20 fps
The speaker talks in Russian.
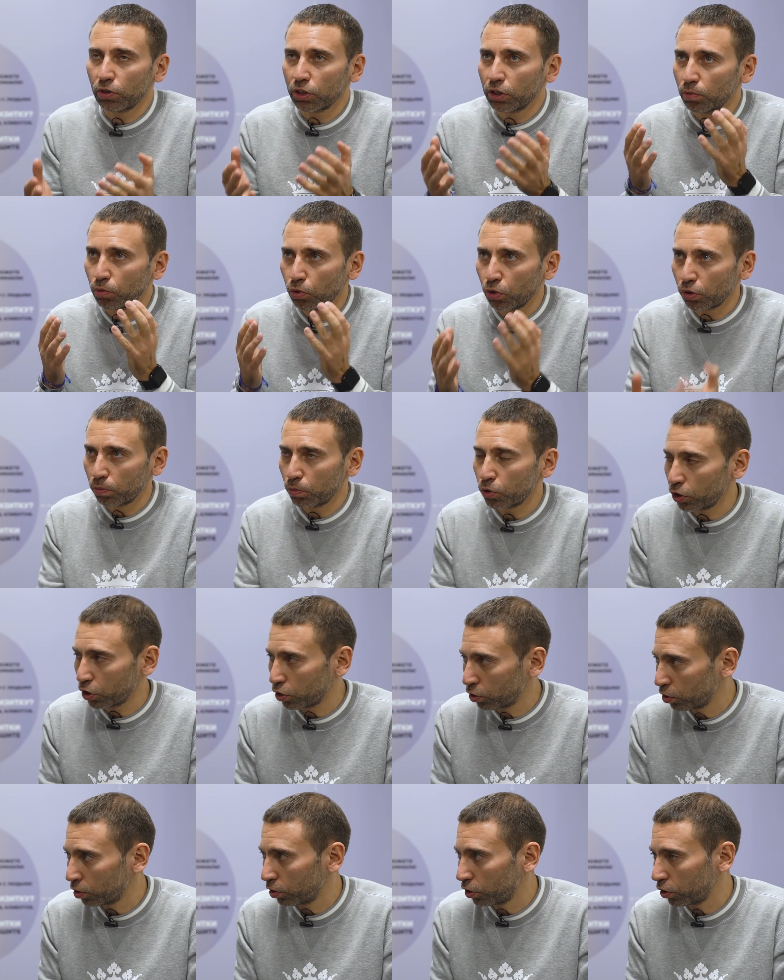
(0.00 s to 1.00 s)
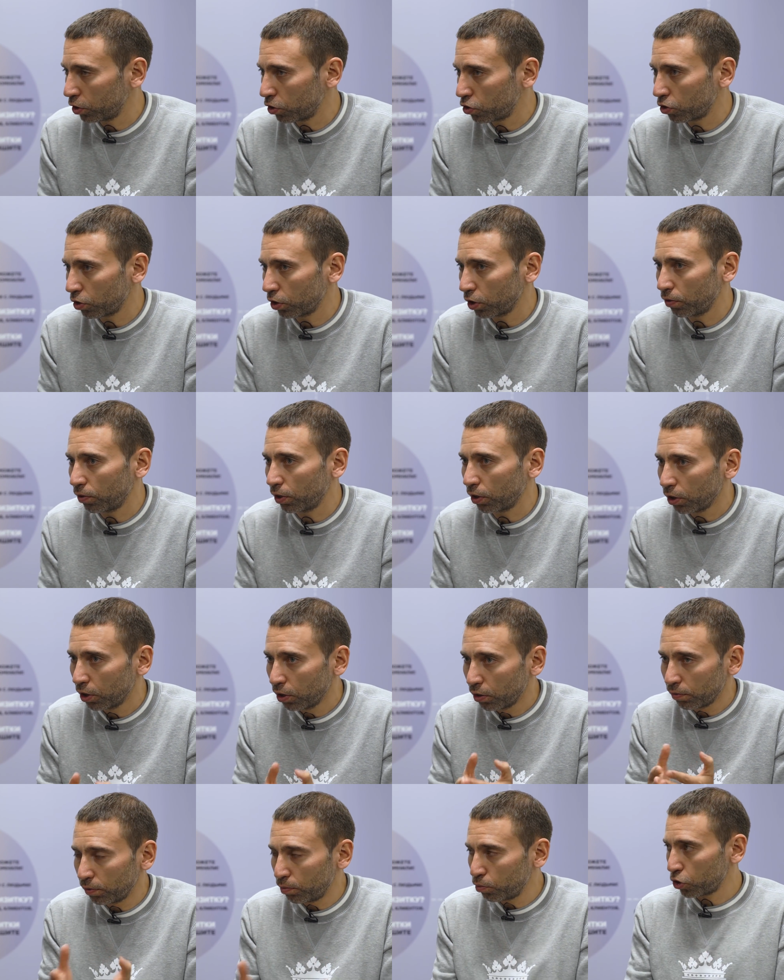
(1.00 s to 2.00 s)
У вас там город, может, на 100 тысяч человек,
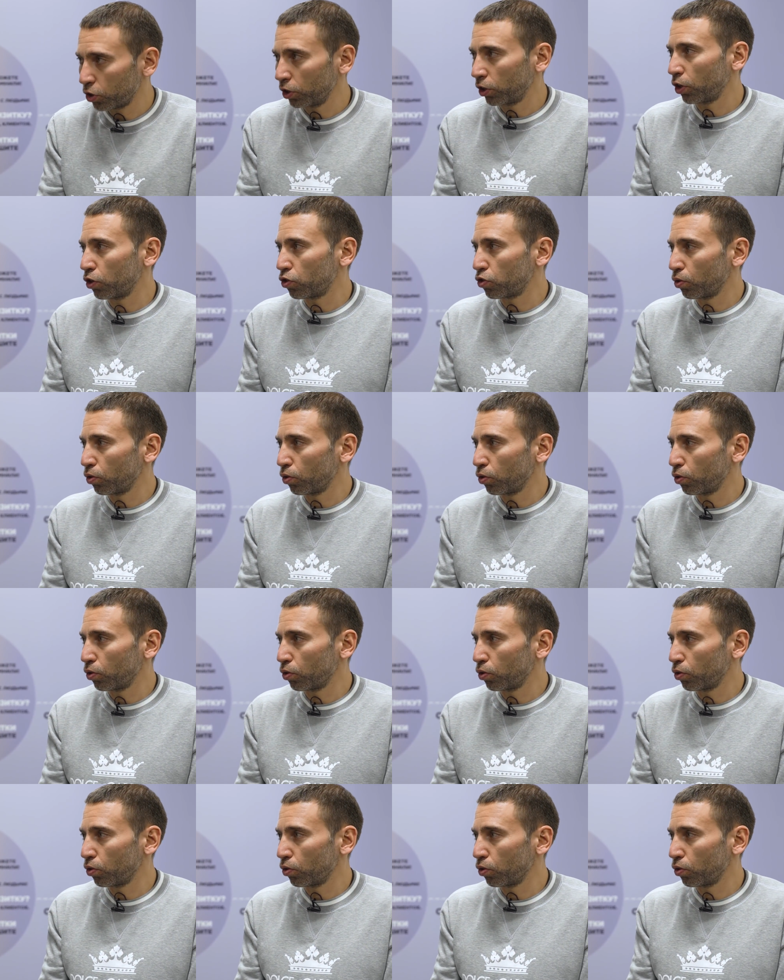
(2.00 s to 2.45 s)
вы можете открыть